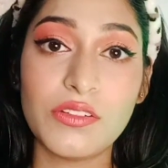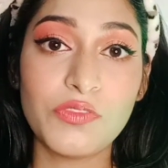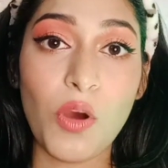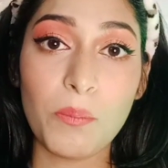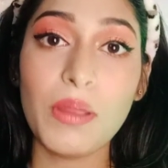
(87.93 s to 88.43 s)

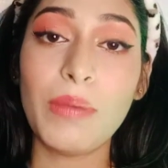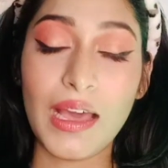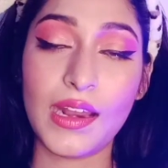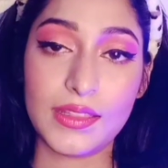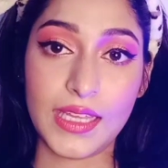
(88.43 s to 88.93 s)
फॉर्म में
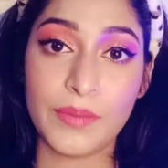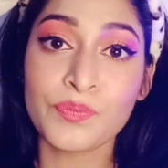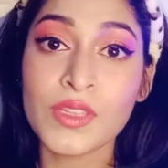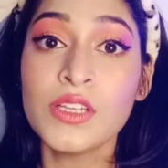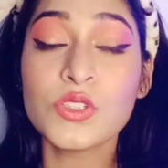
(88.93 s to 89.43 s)
बाहर आता है
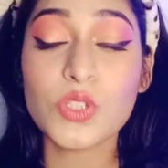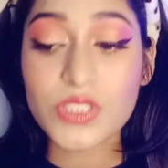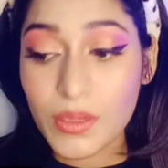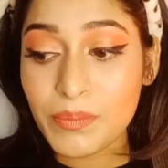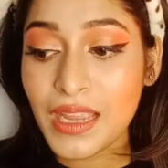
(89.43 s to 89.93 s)
सो
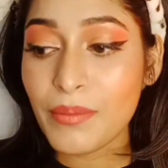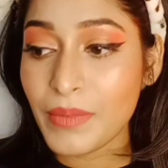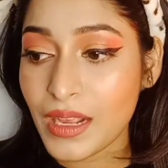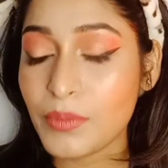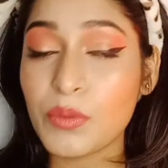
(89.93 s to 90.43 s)
जब भी आप
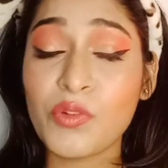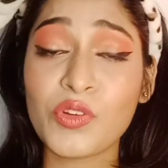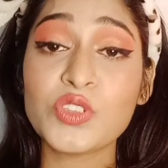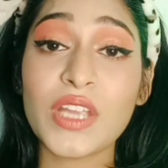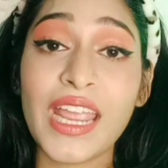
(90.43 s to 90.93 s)
मेकअप रिमूव
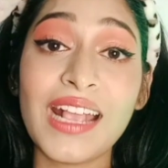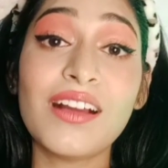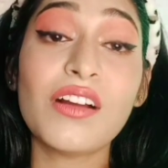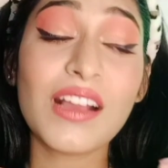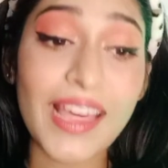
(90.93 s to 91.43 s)
करो जो एक
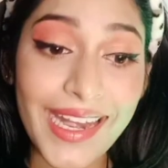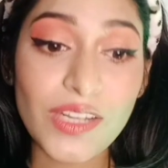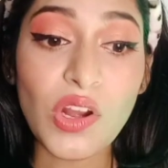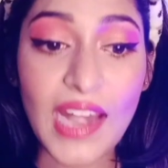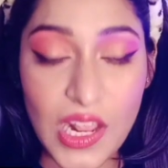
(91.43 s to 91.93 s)

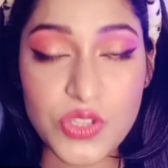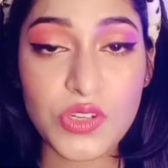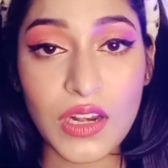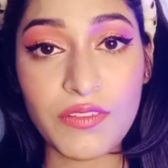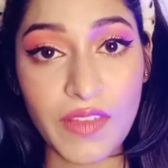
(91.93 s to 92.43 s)
करेक्ट और
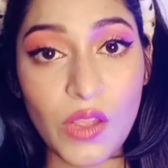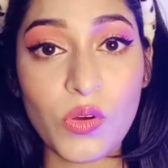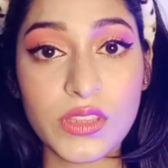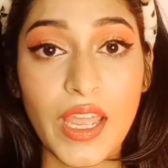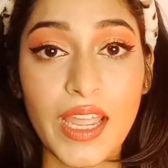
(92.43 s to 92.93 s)
नेचुरल वे
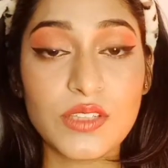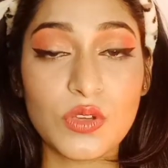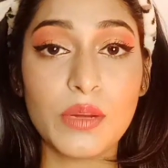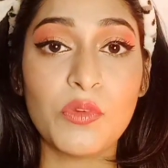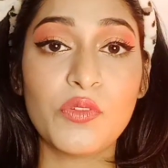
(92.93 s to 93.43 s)
होता है
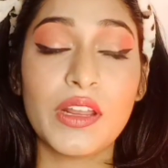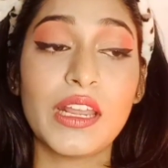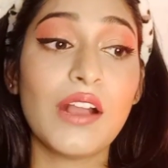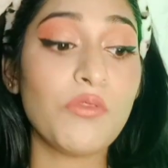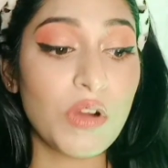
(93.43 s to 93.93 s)
इसको रिमूव
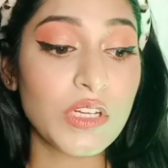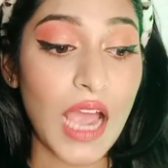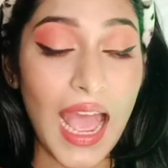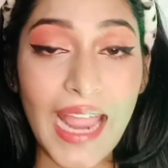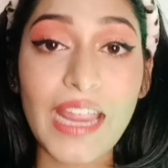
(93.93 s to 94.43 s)
करने का वॉट
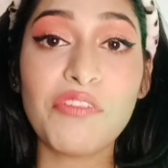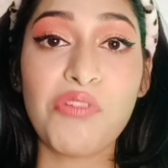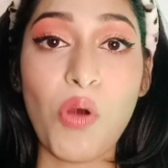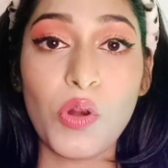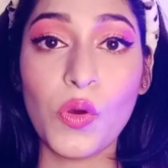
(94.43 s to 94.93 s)
आई
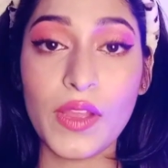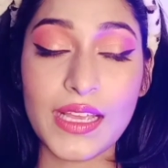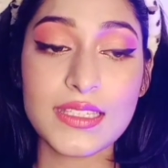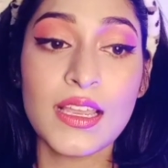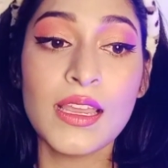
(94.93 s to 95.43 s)
फॉलो
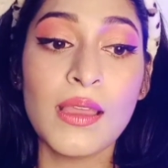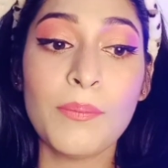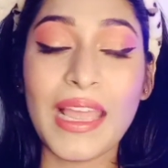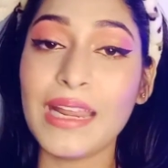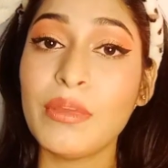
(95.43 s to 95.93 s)
इज़
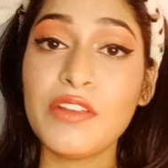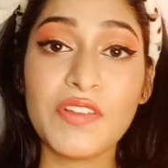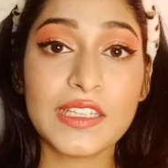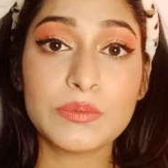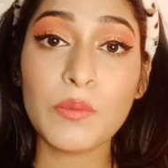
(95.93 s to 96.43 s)
पहले मेरे
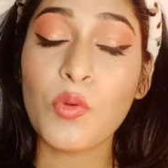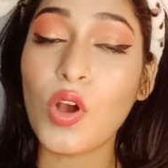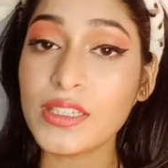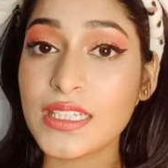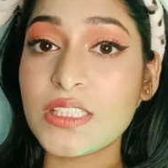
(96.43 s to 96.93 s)
फेस पे
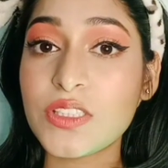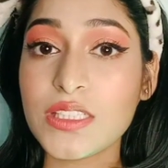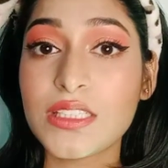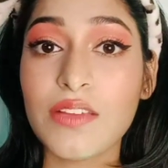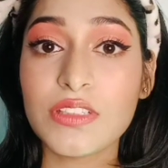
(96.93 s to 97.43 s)
बहुत इस
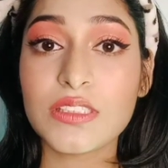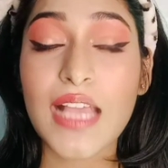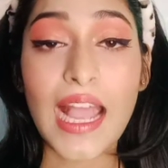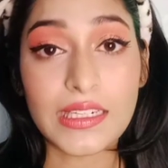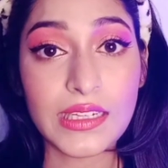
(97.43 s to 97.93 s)
चीज़ की वजह
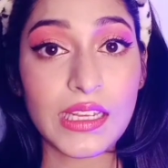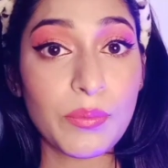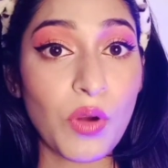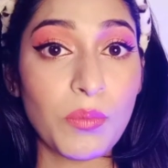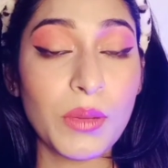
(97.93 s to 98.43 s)
से एक्ने के
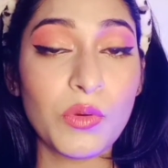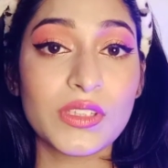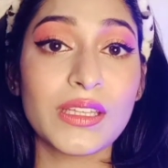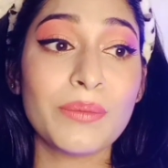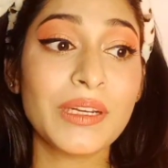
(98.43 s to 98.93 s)
प्रॉब्लम
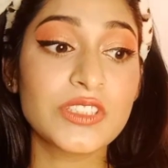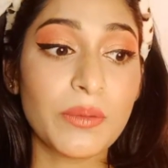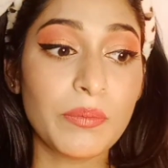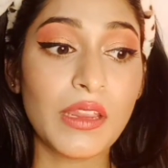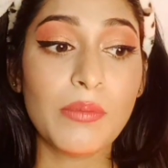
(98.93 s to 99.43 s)
होते थे पर
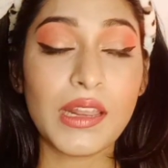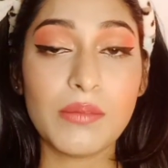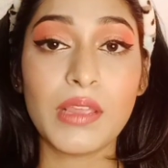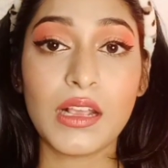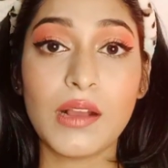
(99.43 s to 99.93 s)
जब भी
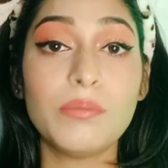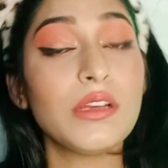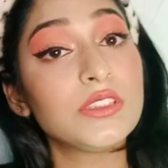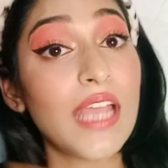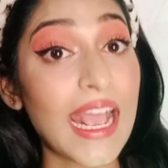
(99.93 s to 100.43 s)
मैंने मेकअप
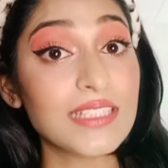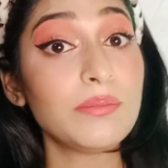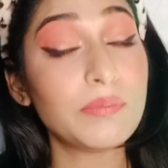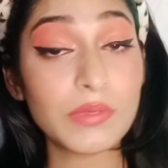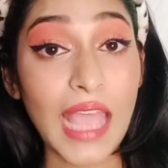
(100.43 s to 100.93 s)
एज अ
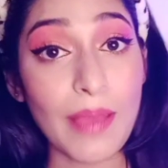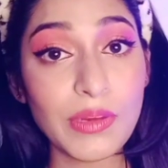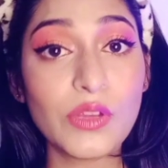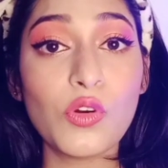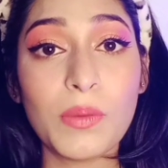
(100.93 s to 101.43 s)

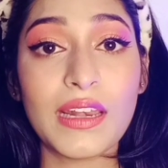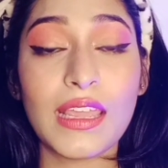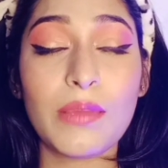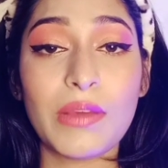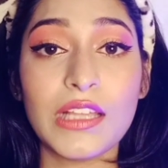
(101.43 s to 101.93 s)
कैबिन क्रू
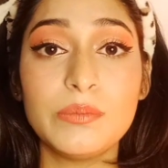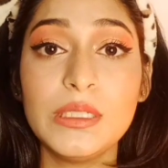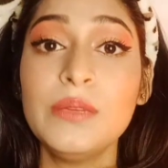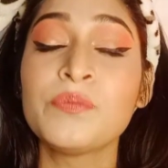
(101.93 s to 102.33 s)
बनने के बाद भी